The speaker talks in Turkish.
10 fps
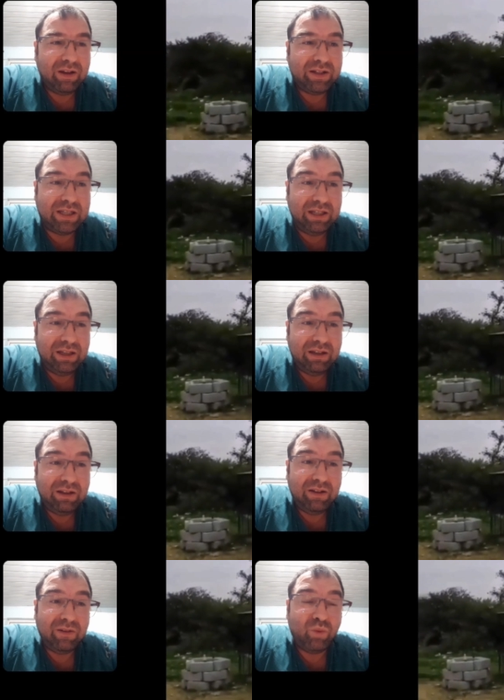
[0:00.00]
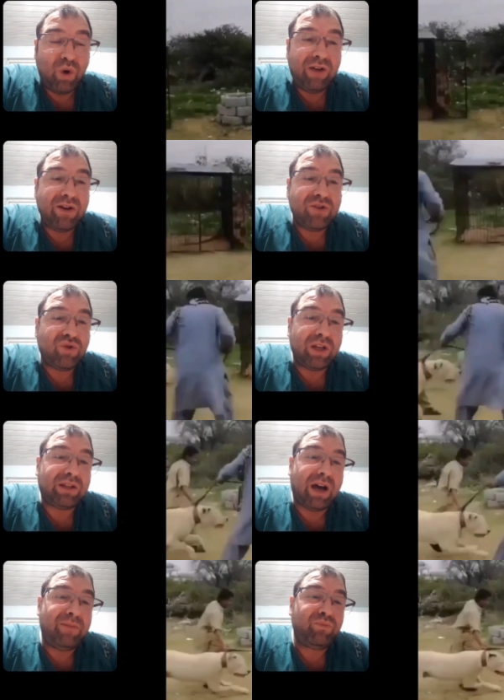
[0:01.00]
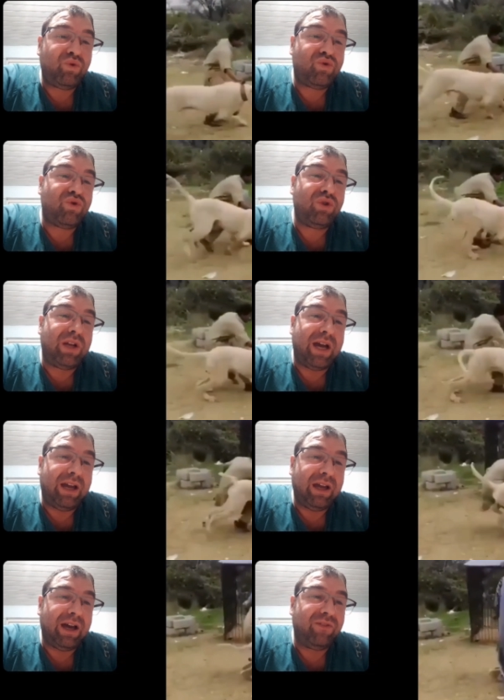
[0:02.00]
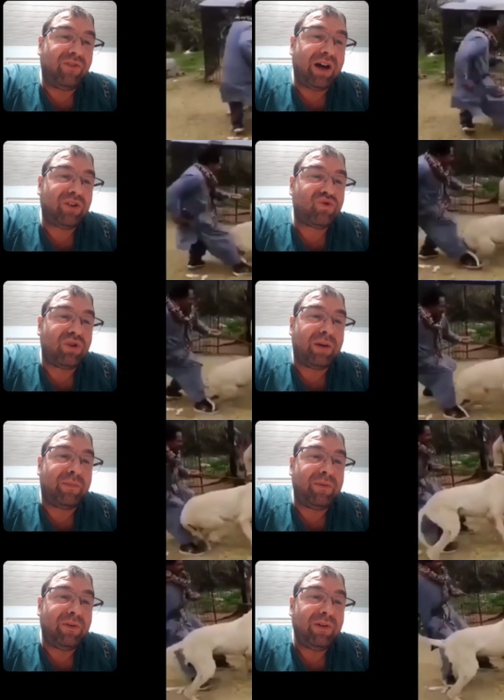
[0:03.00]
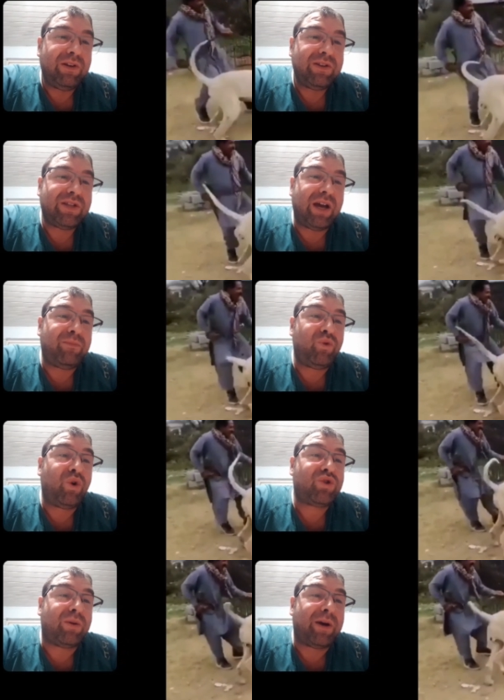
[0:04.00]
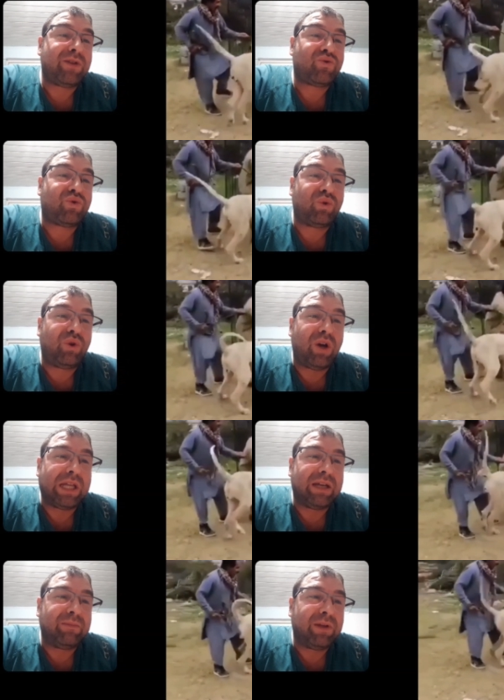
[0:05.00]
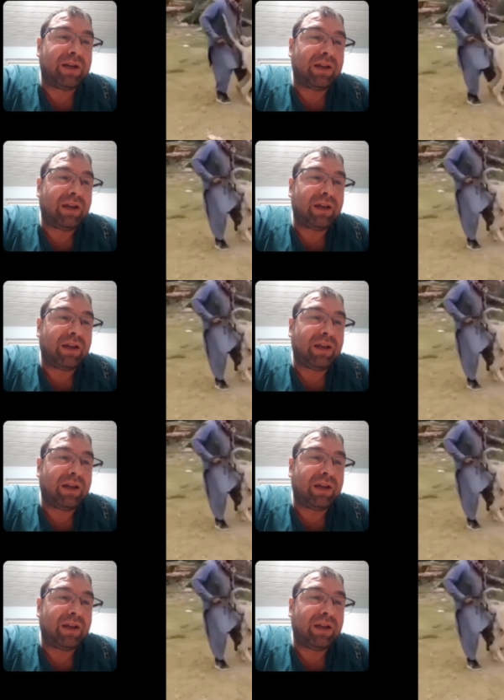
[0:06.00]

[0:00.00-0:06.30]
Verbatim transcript: Ki bu hayvan şu an tam gücüyle hani var gücüyle şey yapmıyor. Yoksa bakın sürüyor adamları.